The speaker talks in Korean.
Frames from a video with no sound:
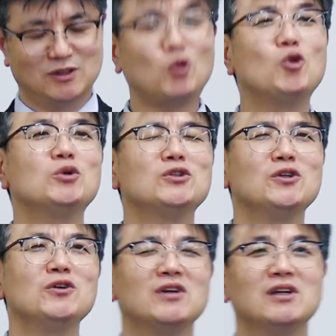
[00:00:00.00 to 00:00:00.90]

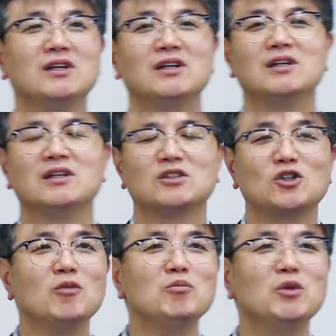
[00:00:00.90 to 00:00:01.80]
솔로몬은요
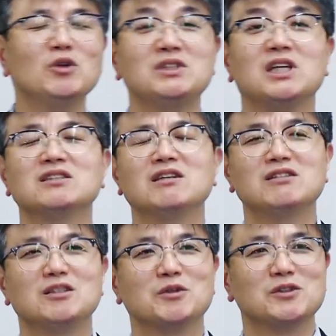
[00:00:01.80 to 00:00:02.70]
천 번
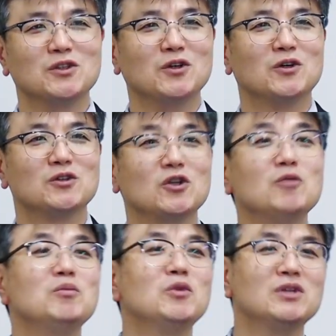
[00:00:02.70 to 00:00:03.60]
제사를 드리면서
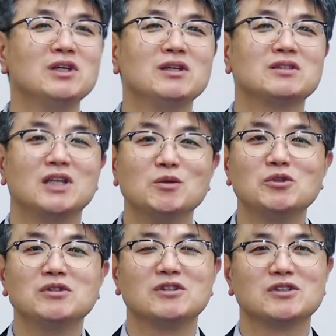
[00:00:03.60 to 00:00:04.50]
천 번의
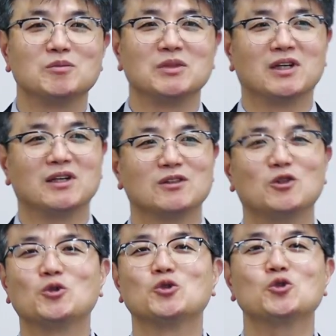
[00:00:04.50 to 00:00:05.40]
제물을 드렸습니다.
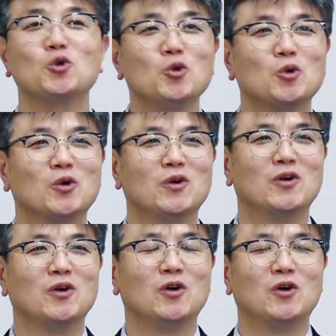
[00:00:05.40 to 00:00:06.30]
그것도 소로.
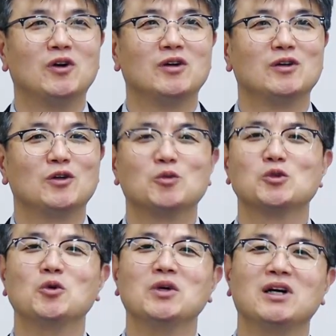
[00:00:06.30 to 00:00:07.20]
여러분
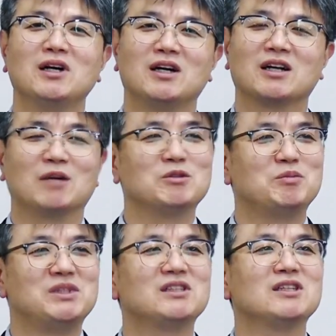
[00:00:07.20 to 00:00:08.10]
소가
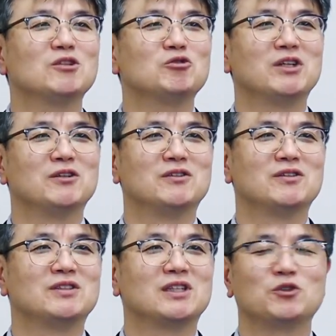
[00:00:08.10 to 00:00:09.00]
값이 비싸다고 해요.
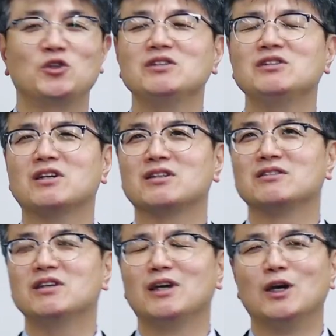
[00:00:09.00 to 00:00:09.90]
제가 최근
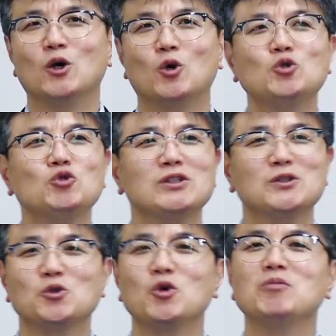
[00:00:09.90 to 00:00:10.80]
알았는데
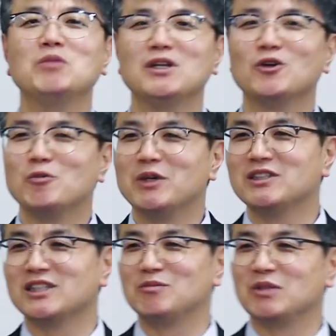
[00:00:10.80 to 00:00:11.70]
호주에서 소 한 마리가
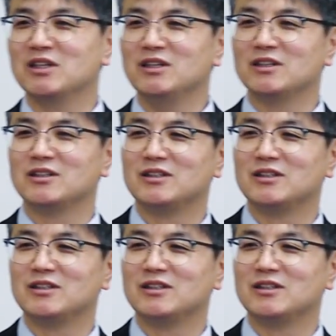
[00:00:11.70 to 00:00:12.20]
얼마인지 아십니까?